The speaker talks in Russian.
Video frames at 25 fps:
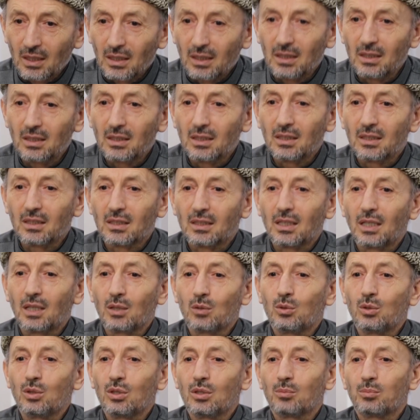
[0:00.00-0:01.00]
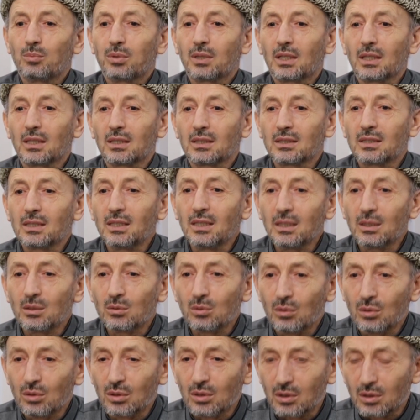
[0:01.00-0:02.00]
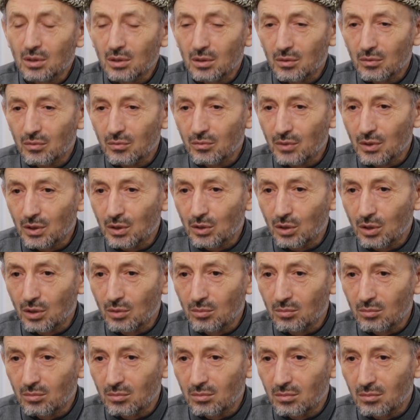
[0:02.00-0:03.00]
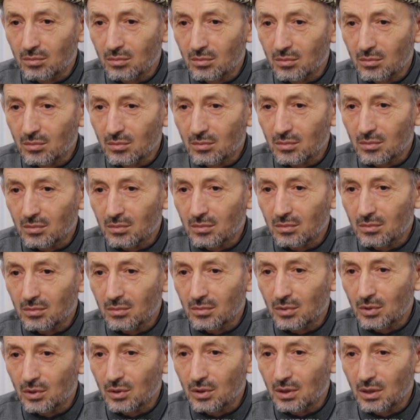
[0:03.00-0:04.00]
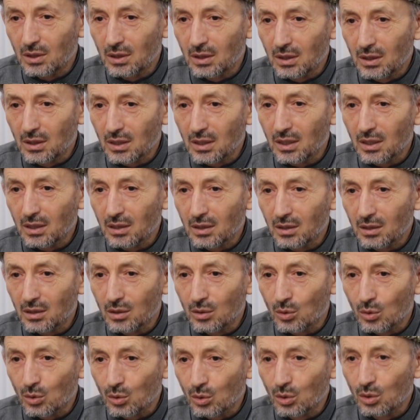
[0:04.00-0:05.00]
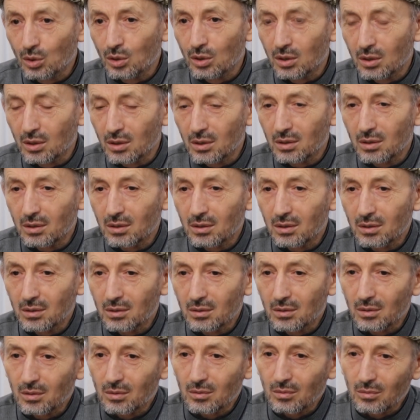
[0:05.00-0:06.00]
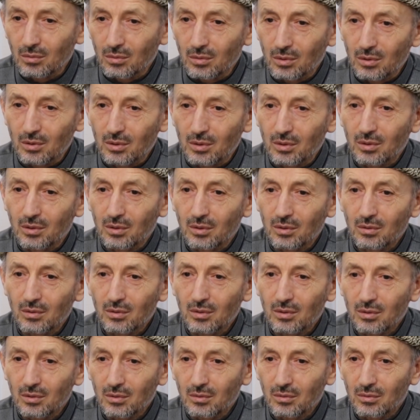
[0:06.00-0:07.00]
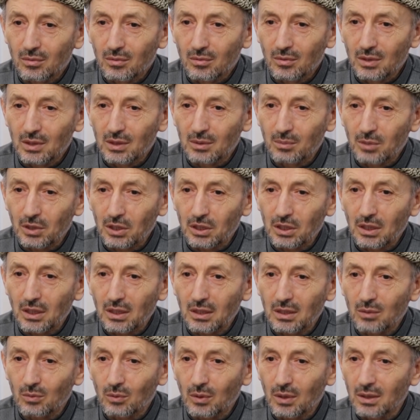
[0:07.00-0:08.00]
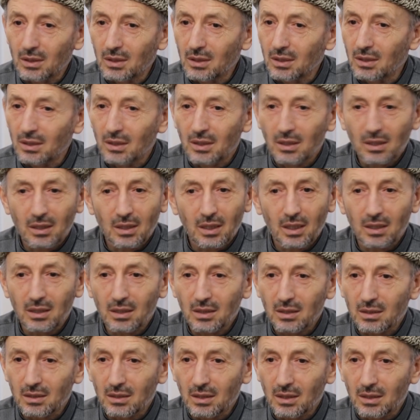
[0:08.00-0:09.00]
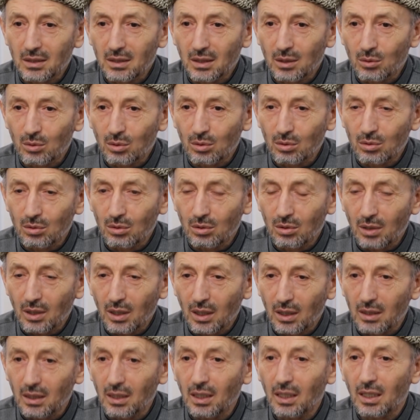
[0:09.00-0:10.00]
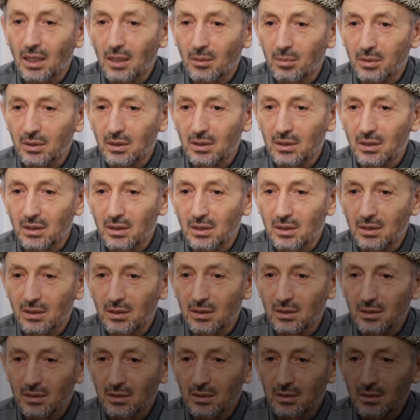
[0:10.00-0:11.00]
И какой процент он в этом играл роль вот, в избежании войны, конечно, это только Аллах определит.